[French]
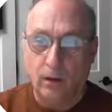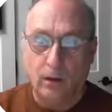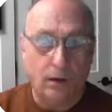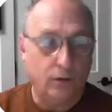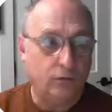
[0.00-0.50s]

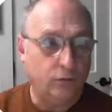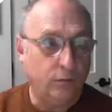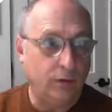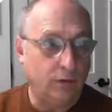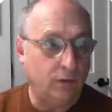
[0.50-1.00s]

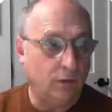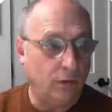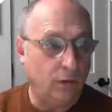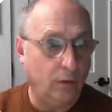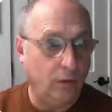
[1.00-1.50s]
Ensuite,
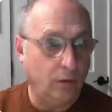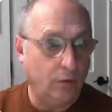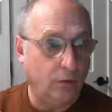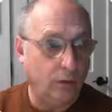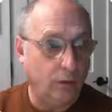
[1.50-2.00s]

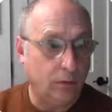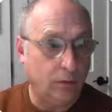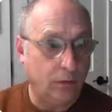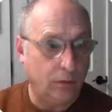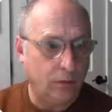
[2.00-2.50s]
on
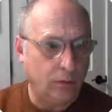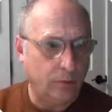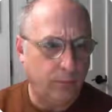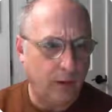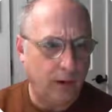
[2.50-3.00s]
a
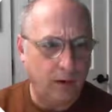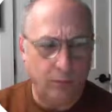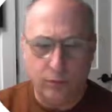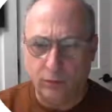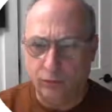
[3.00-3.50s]
par en
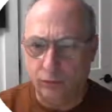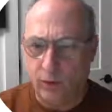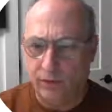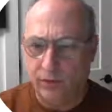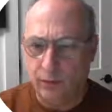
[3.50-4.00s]
bas
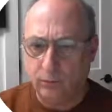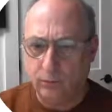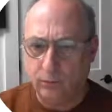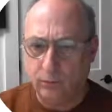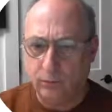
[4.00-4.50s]
60.